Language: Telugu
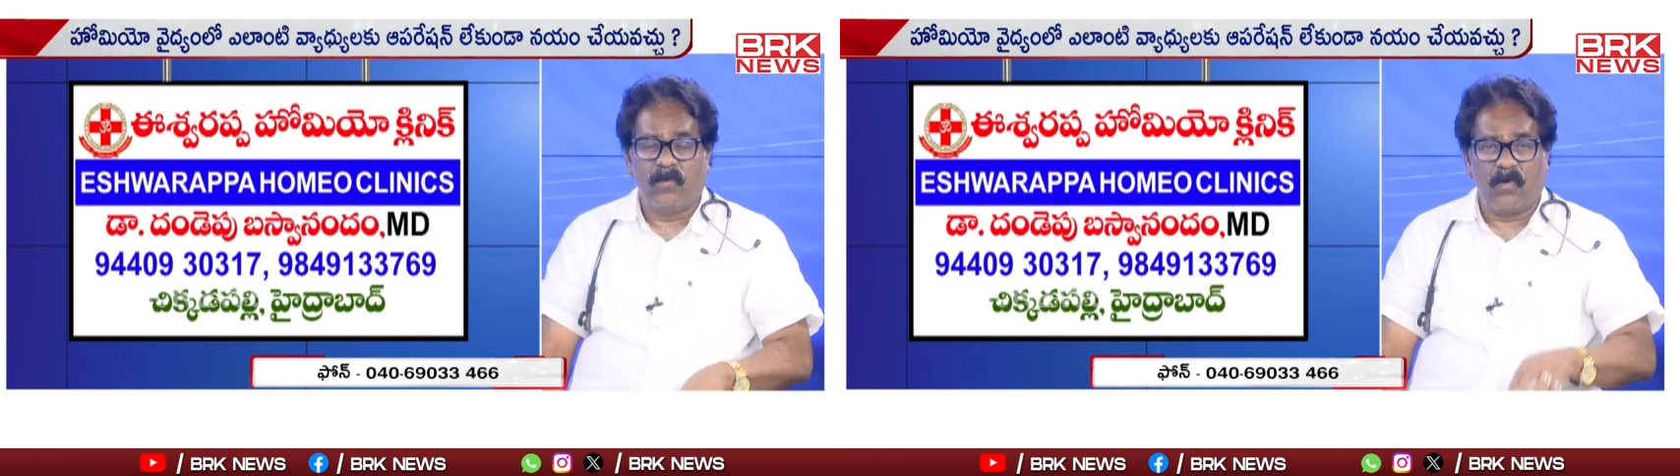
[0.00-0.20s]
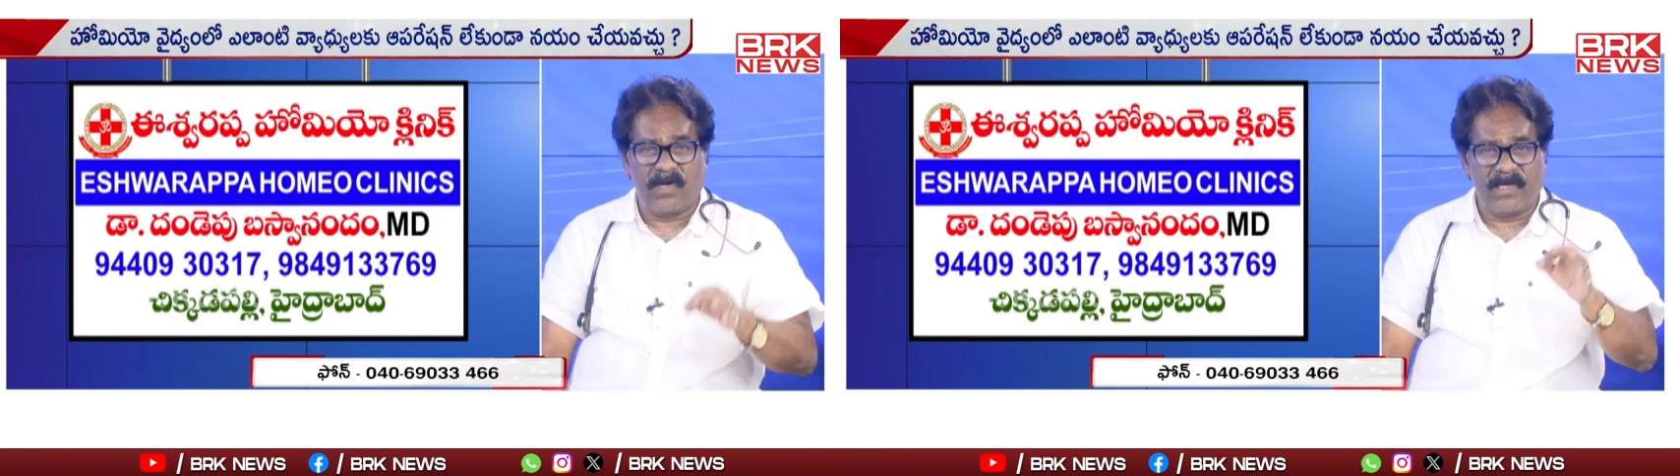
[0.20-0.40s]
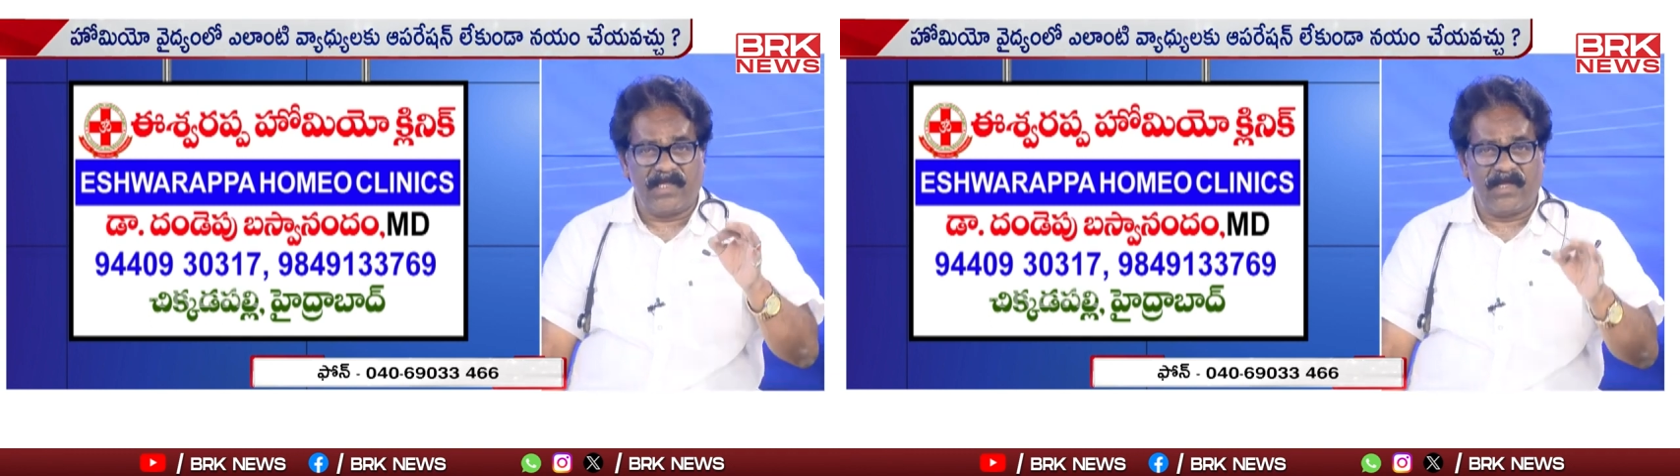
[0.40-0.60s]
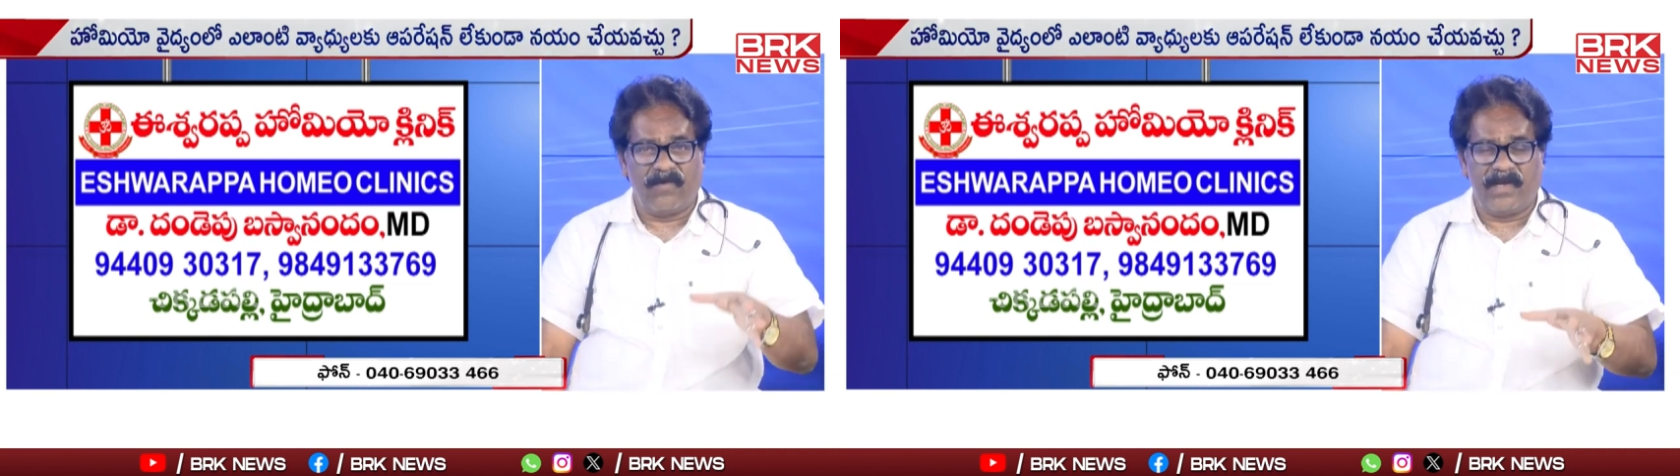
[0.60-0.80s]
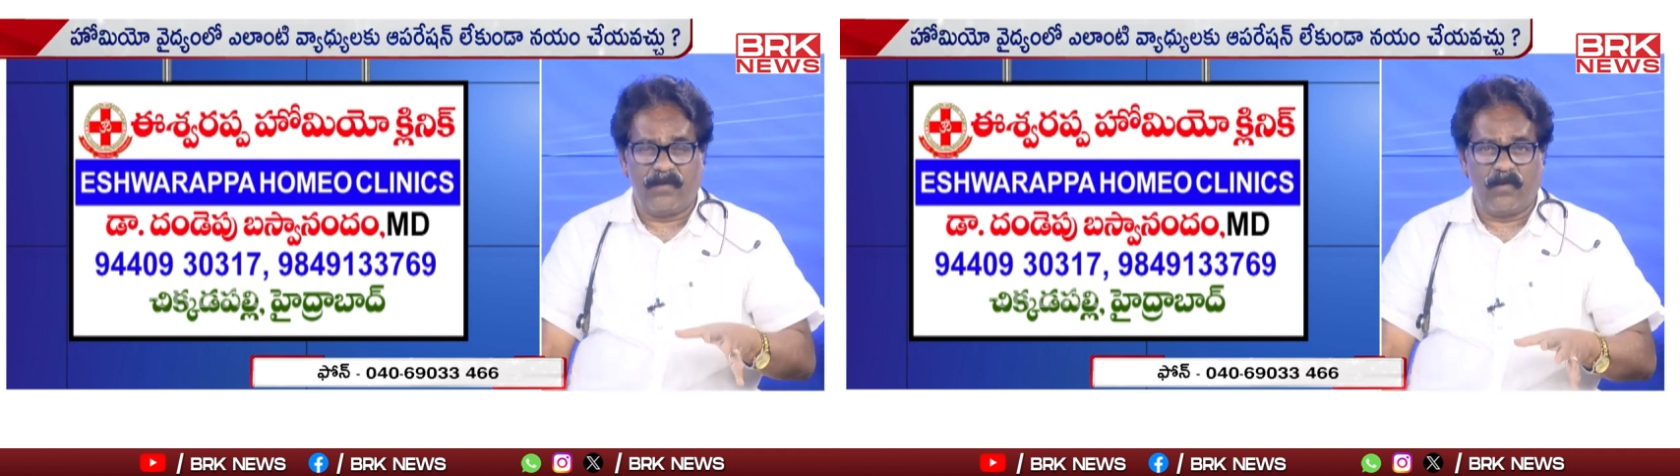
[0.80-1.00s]
ఒకటే
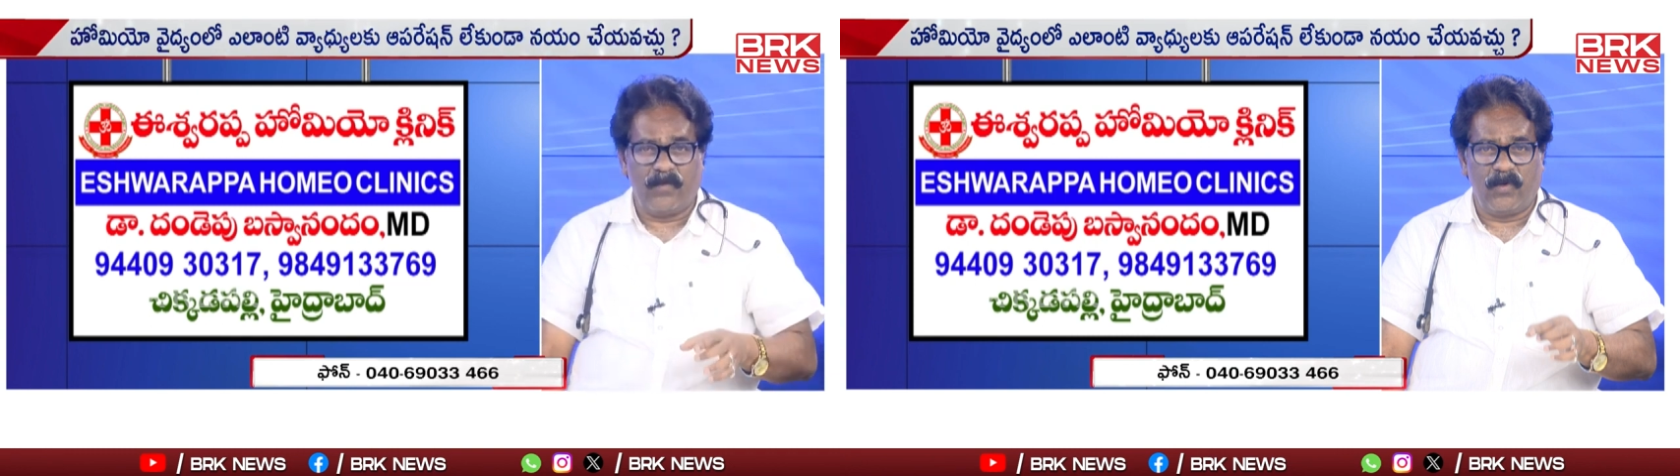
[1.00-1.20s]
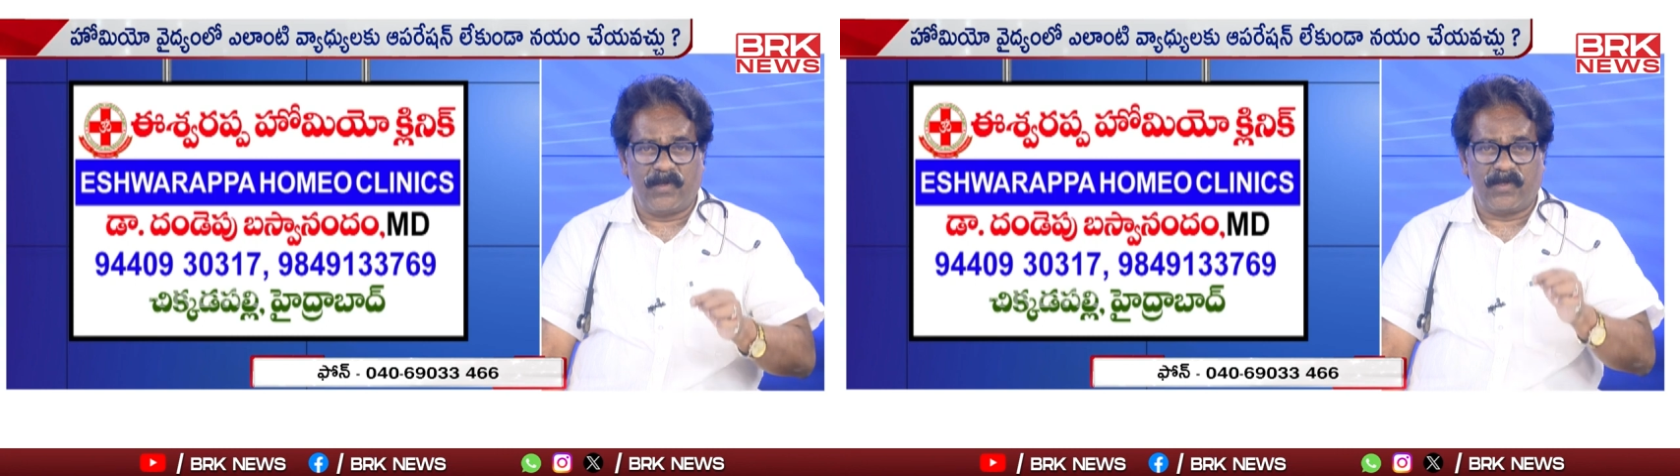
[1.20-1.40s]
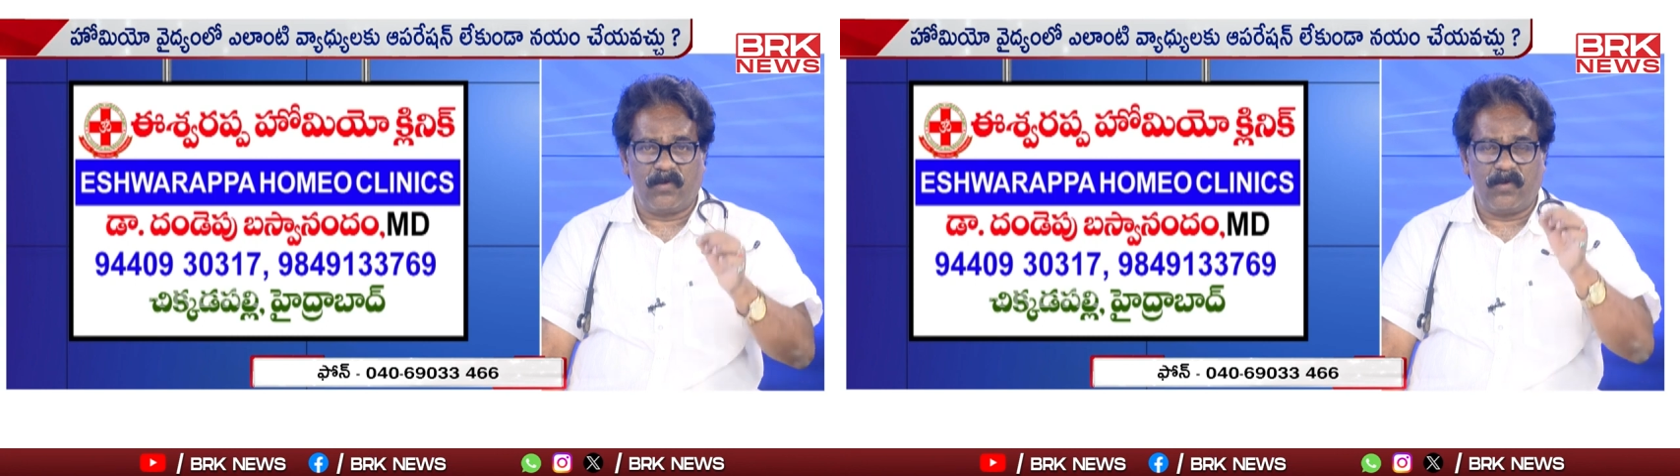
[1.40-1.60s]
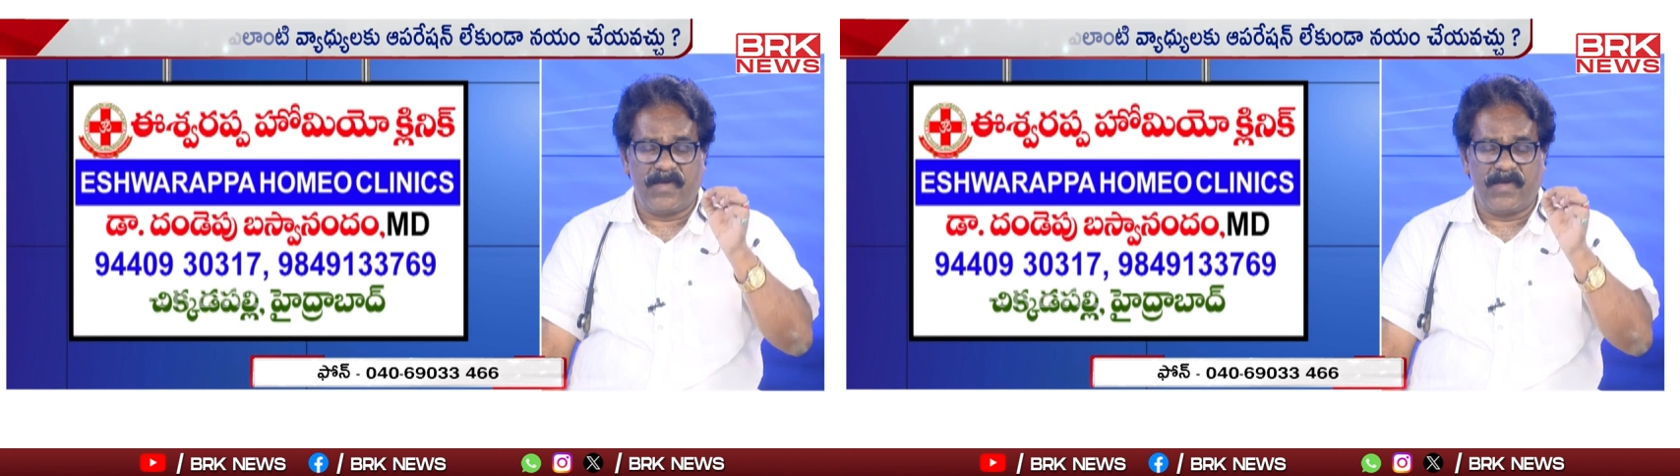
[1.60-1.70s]
తెలవాలి హోమియోపతిలో